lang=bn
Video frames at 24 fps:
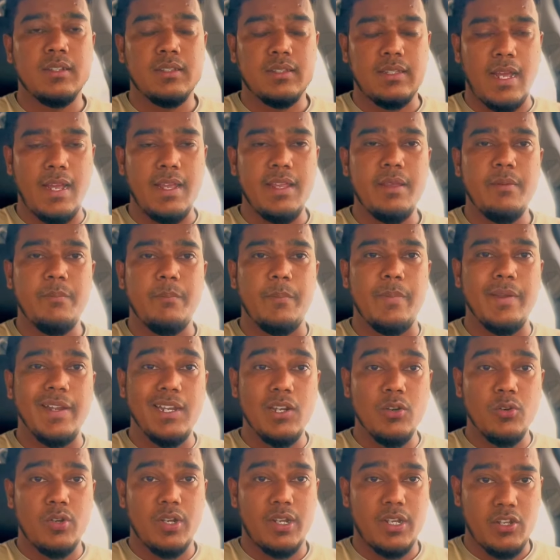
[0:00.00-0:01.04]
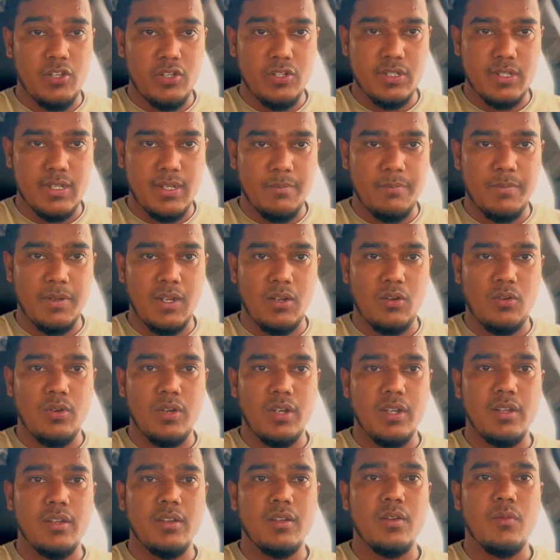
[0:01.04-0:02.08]
তাই ভিডিওটাকে স্কিপ না করে
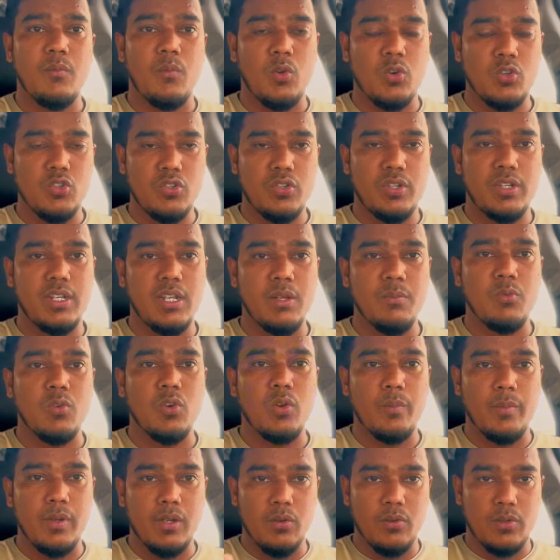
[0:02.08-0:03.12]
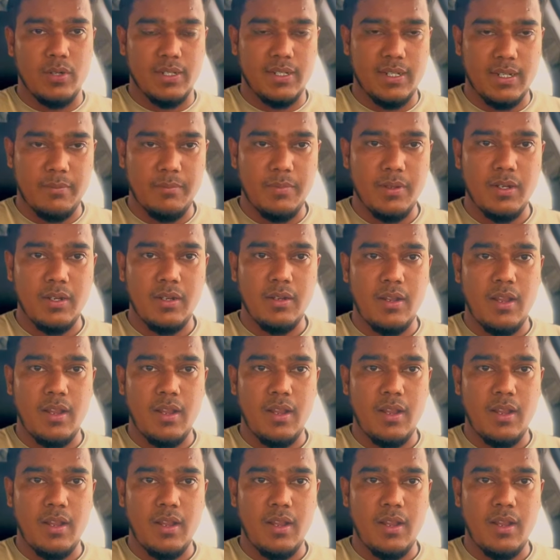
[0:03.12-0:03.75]
মনোযোগ দিয়ে পুরো ভিডিওটা দেখবেন